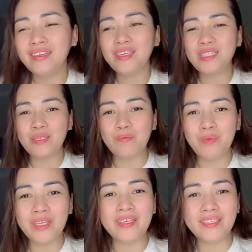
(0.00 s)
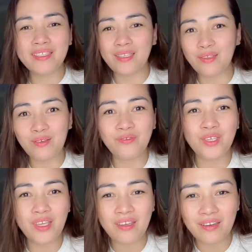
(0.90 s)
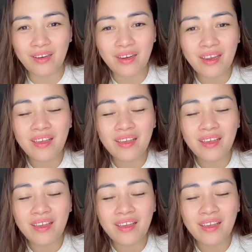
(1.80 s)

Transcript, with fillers: it's a biggest sale of the year